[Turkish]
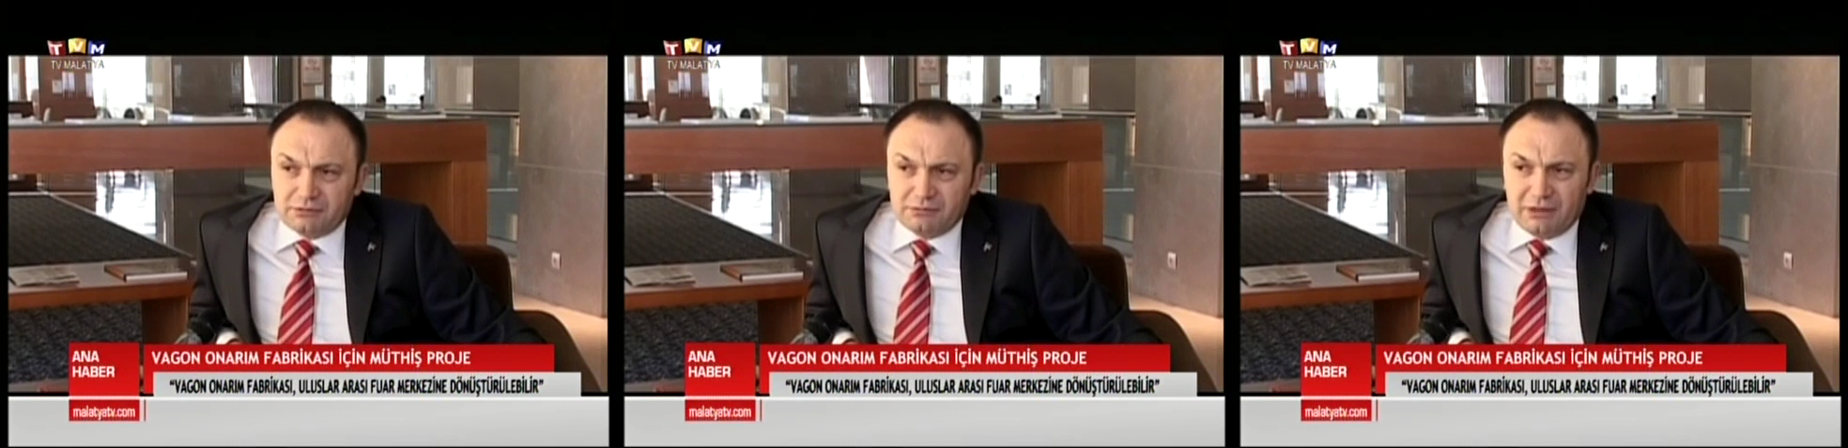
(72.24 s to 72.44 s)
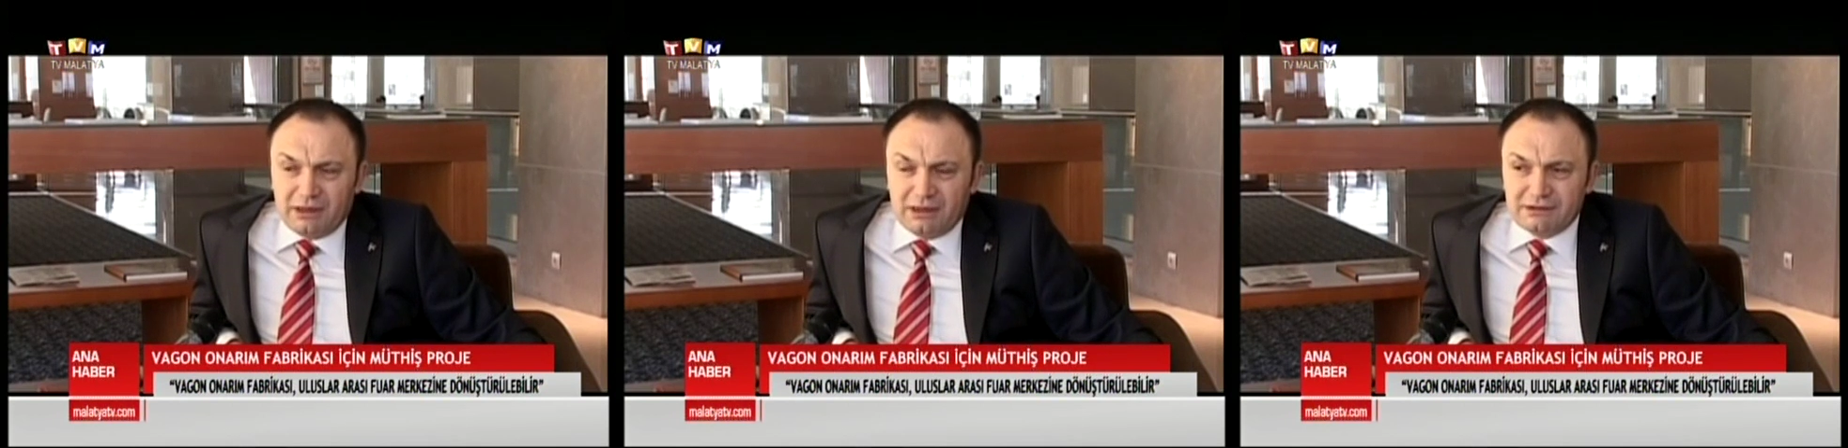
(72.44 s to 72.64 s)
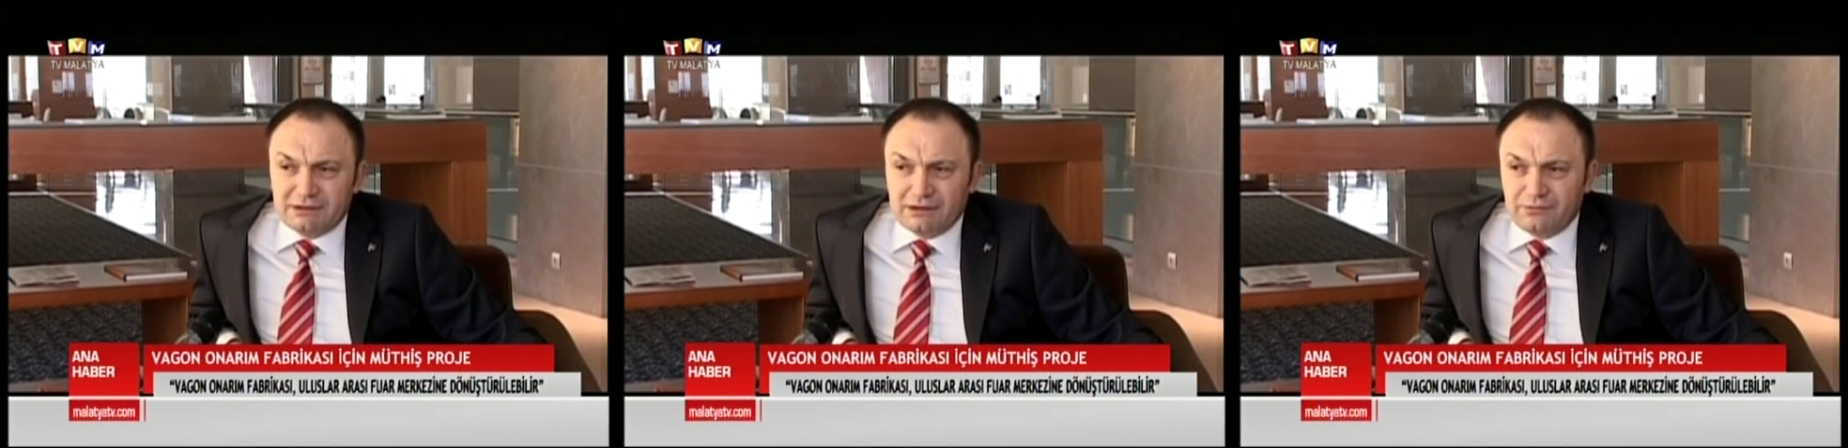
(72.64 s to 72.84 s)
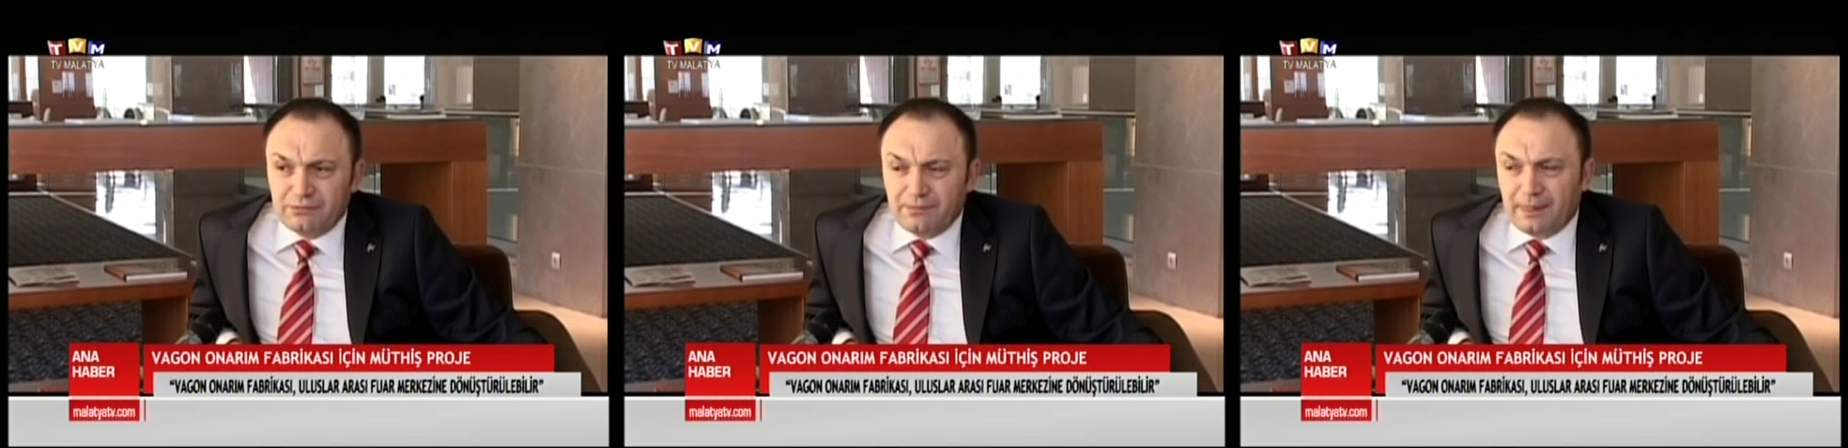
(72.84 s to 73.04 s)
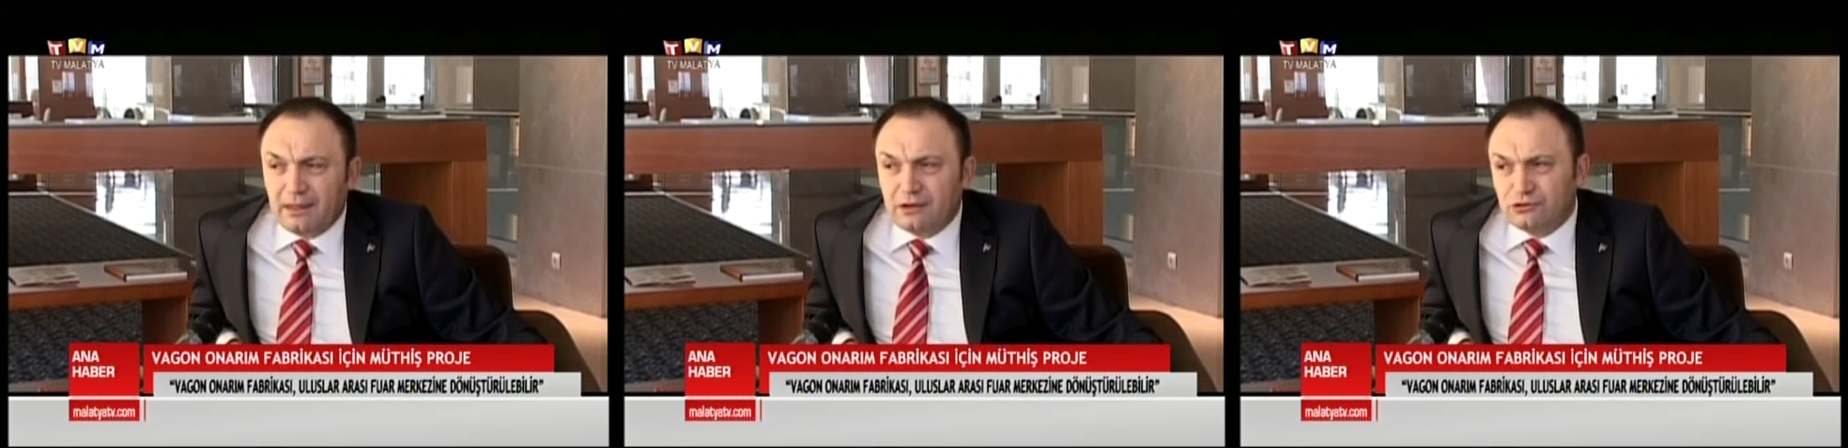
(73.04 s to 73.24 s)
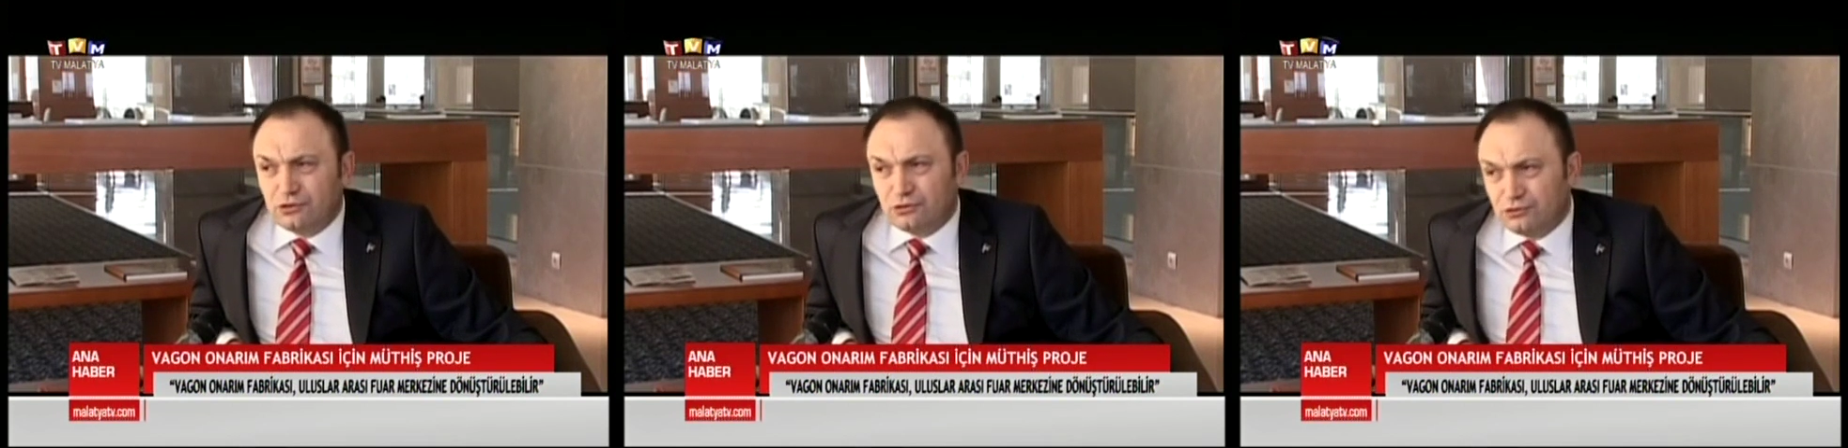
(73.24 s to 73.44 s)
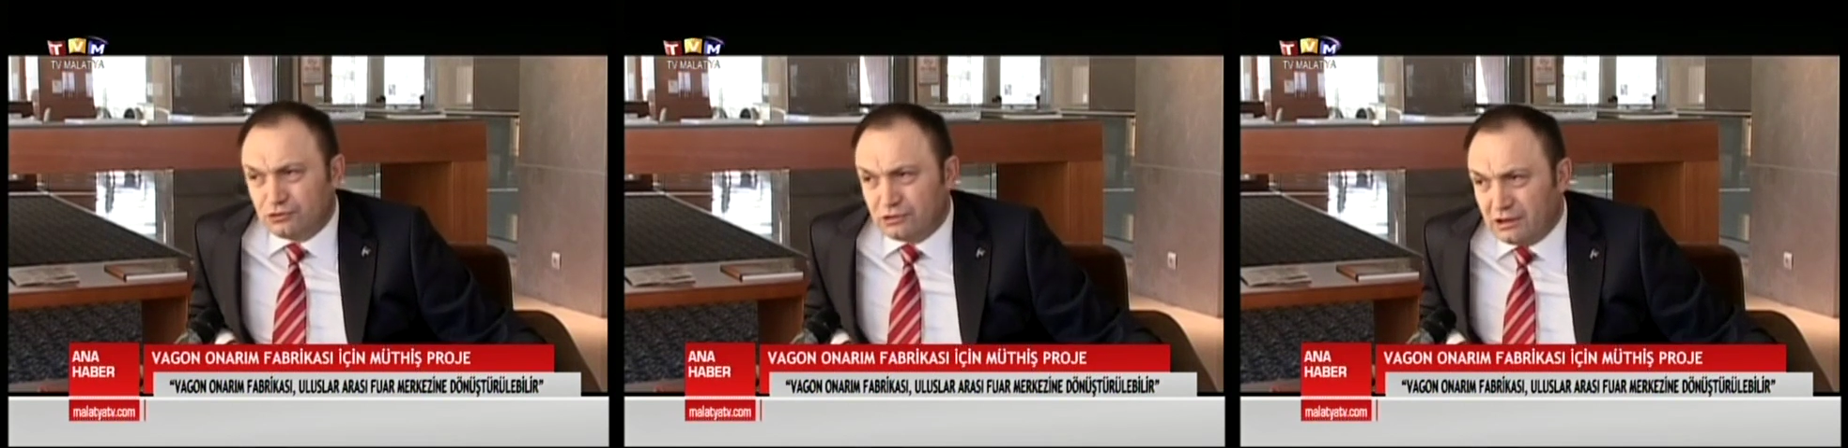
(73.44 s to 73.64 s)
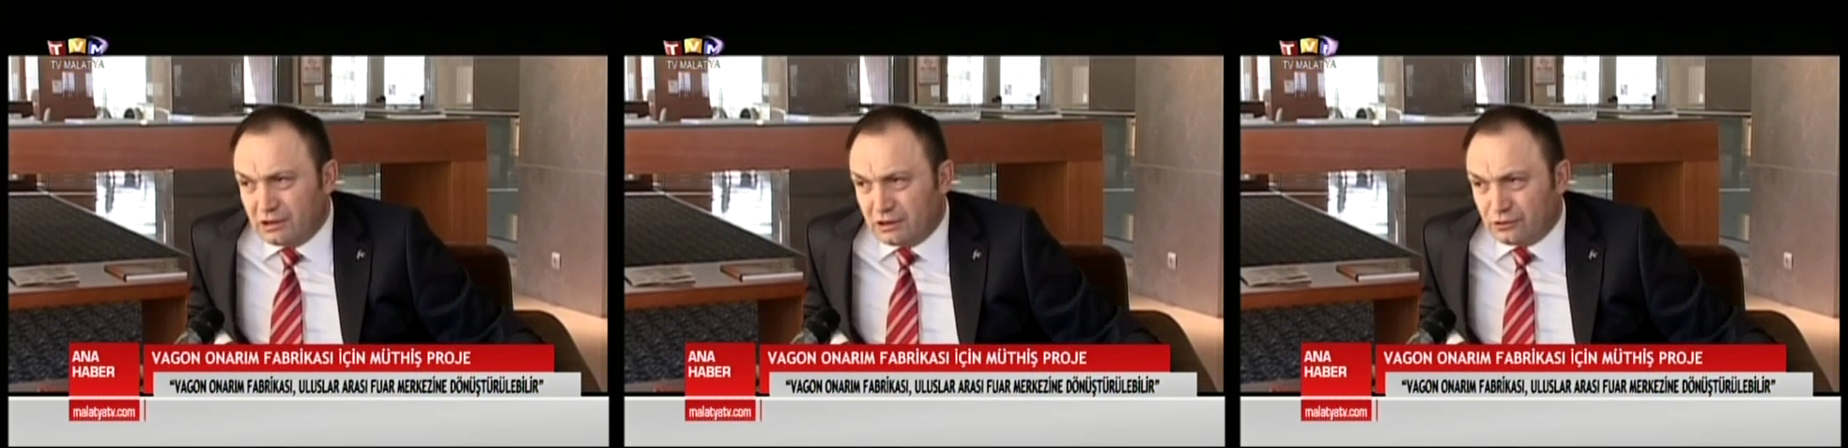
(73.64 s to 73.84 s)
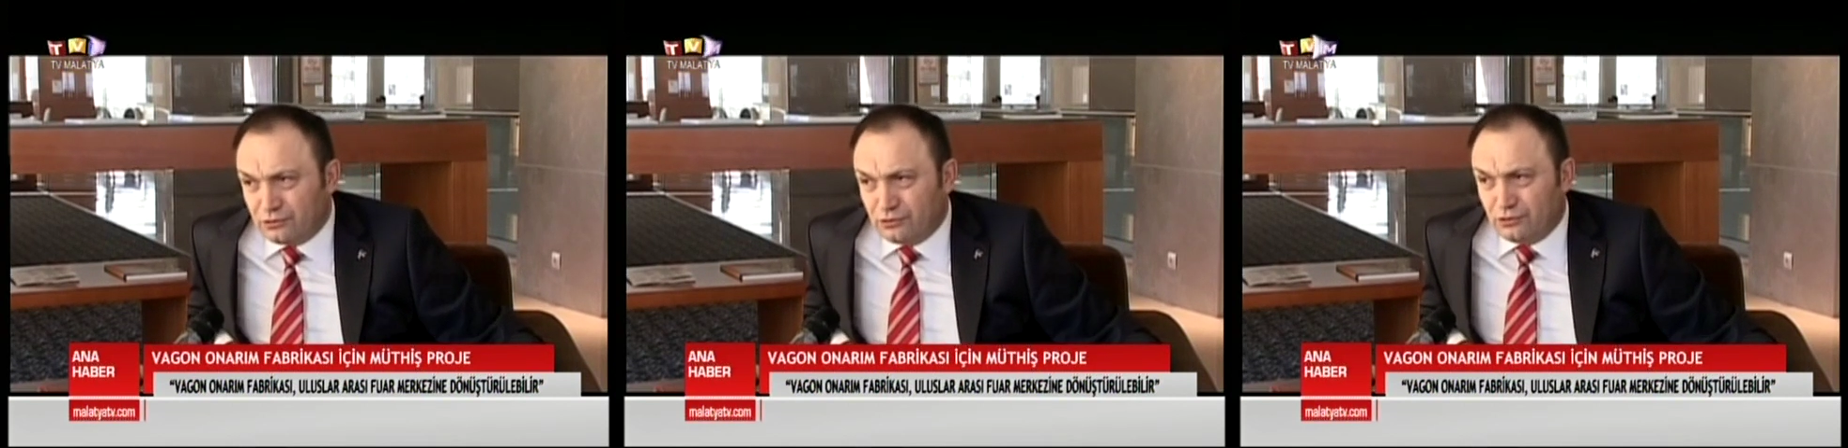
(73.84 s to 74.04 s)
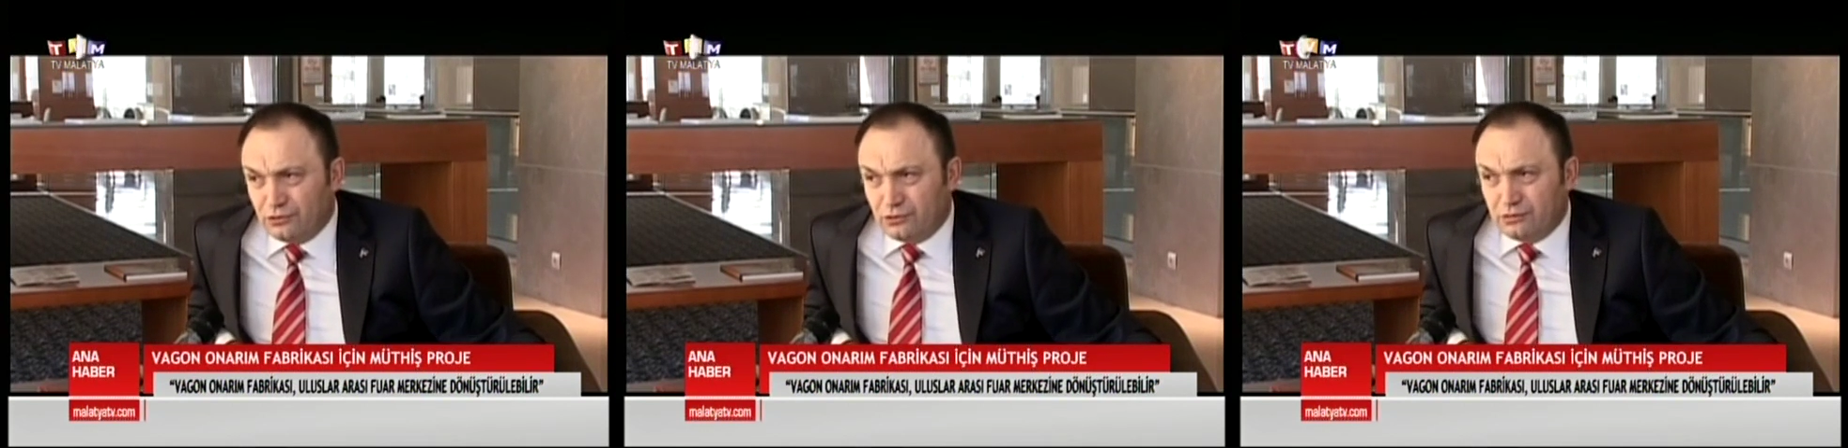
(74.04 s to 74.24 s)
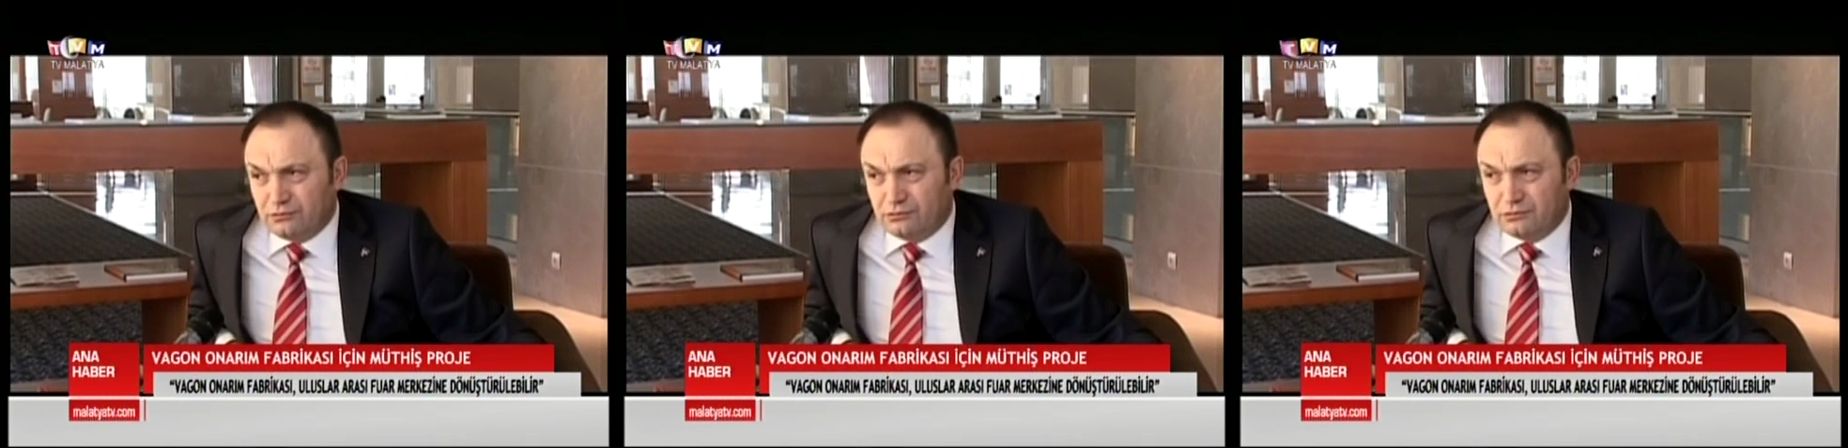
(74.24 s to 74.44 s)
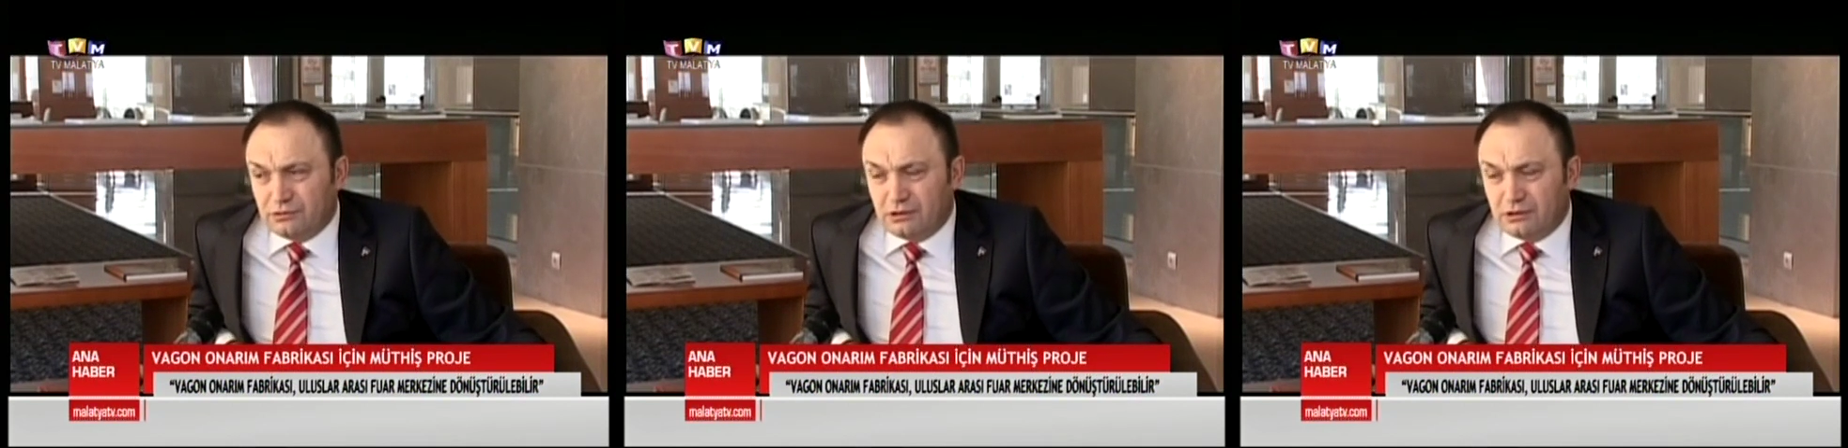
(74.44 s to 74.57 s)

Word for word: Maalesef çok üzülerek görüyorum.